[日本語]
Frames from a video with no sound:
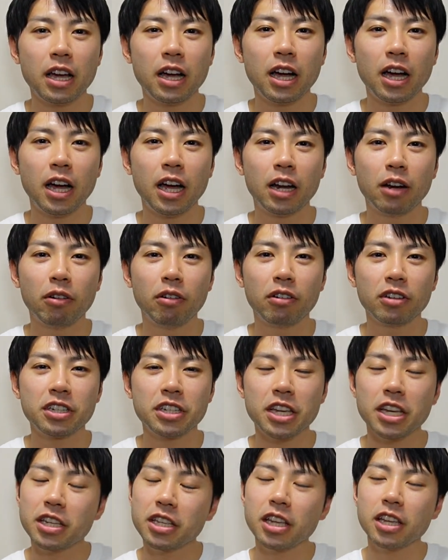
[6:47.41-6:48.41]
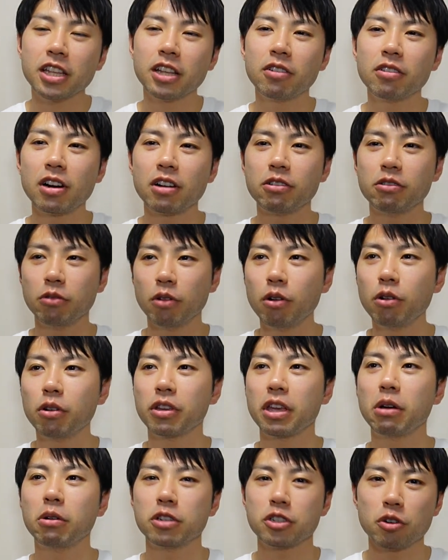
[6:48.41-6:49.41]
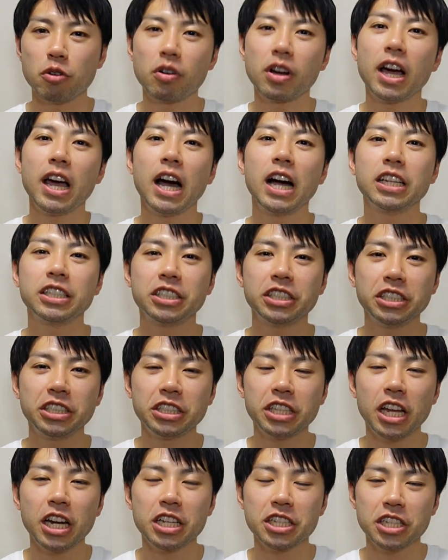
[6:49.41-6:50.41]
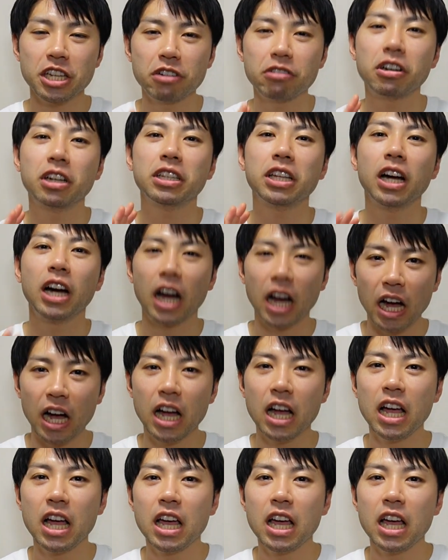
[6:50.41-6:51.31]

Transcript: あの、刺激的な音楽を結構紹介発信していらっしゃる方が